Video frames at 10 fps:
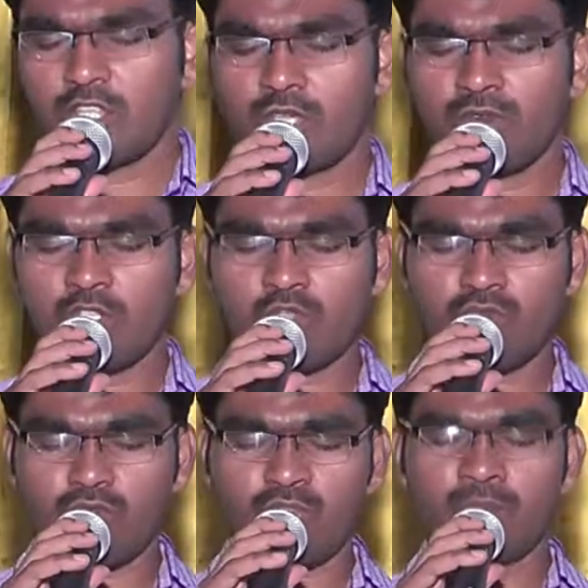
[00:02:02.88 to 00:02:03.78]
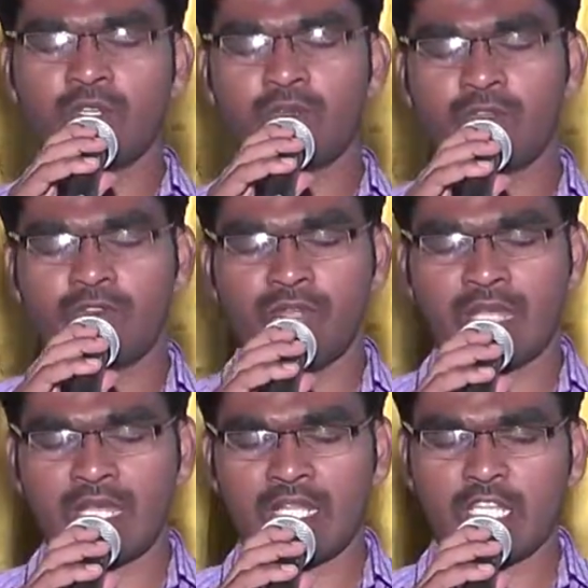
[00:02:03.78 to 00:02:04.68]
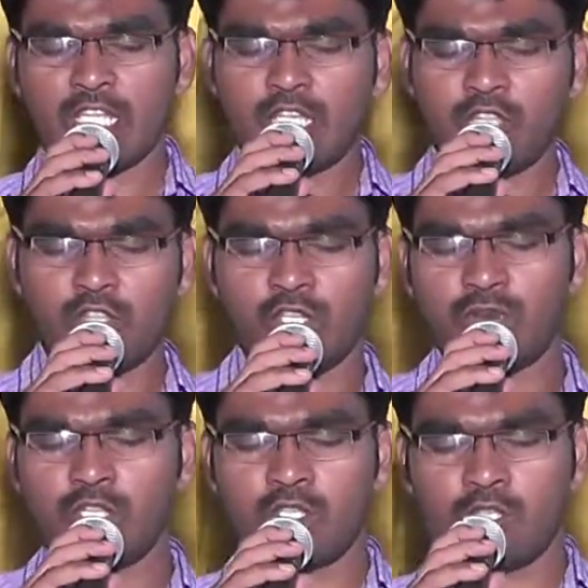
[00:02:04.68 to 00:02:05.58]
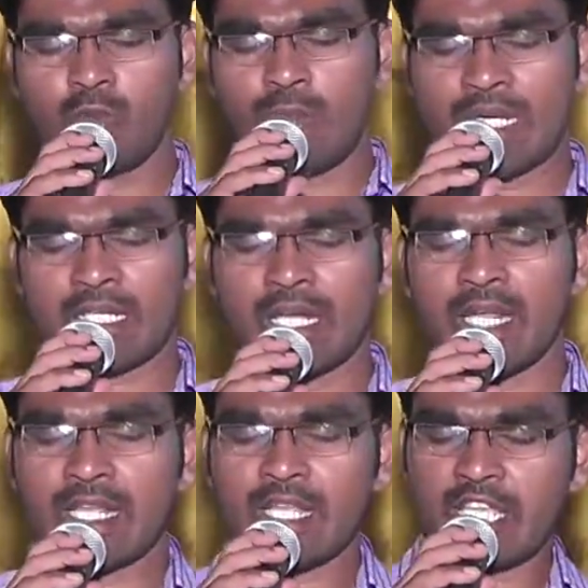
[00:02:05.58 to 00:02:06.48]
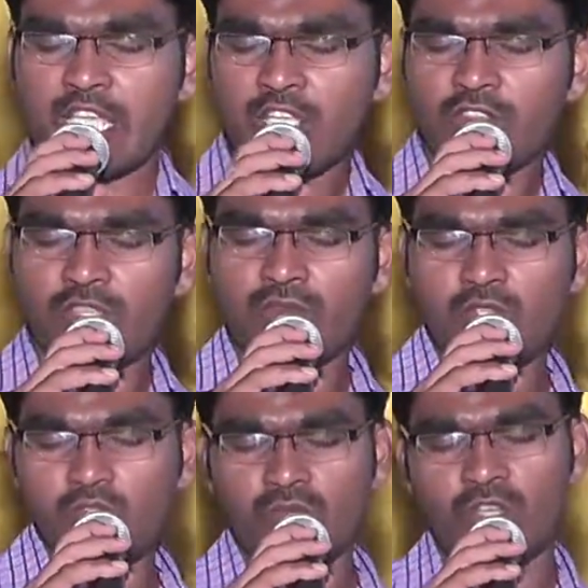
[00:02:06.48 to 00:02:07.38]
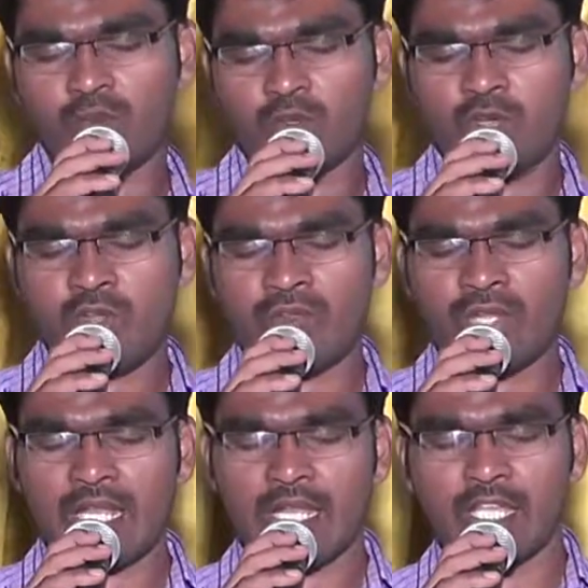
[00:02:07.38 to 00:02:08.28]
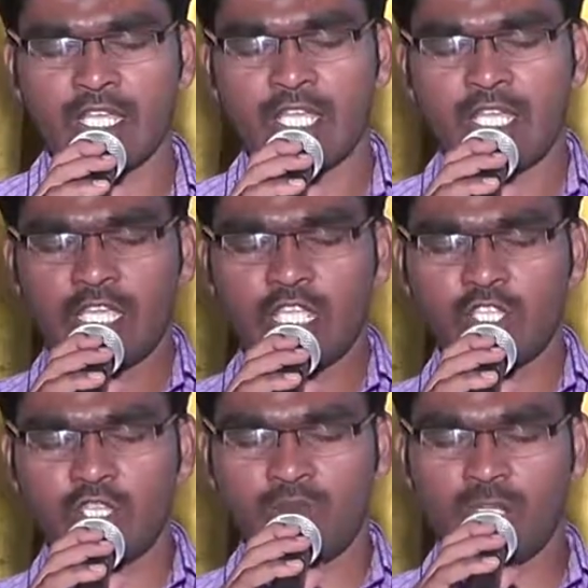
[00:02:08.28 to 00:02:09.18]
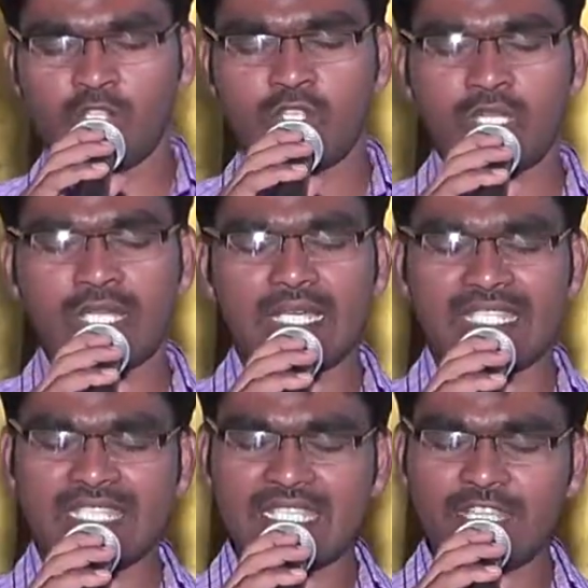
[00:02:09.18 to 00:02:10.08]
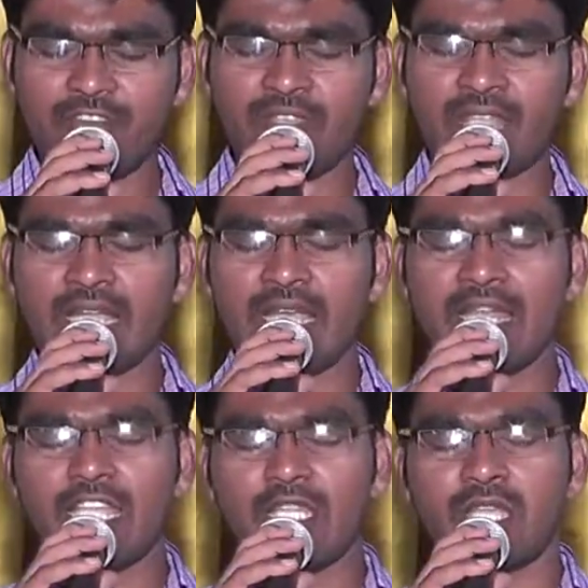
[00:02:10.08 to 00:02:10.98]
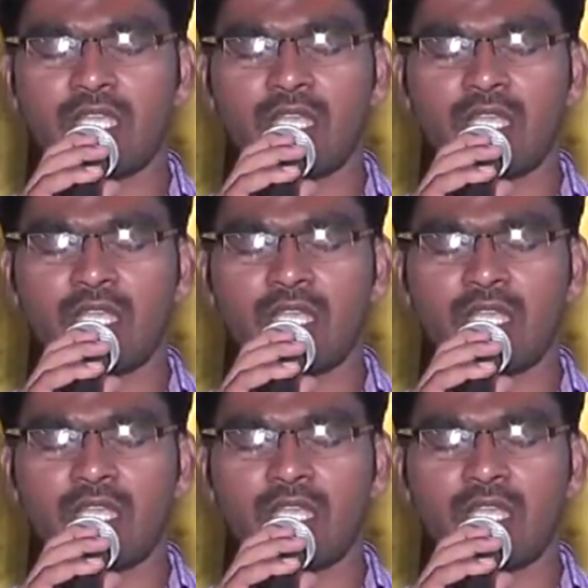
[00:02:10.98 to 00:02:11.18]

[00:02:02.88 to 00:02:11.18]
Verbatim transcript: దేవుని స్వరమును నువ్వు వినాలి దేవునితో నువ్వు మాట్లాడాలి దేవుని స్వరమును నువ్వు వినాలి ఇద్దరు మనుషులు కలిసి ఏ విధంగానైతే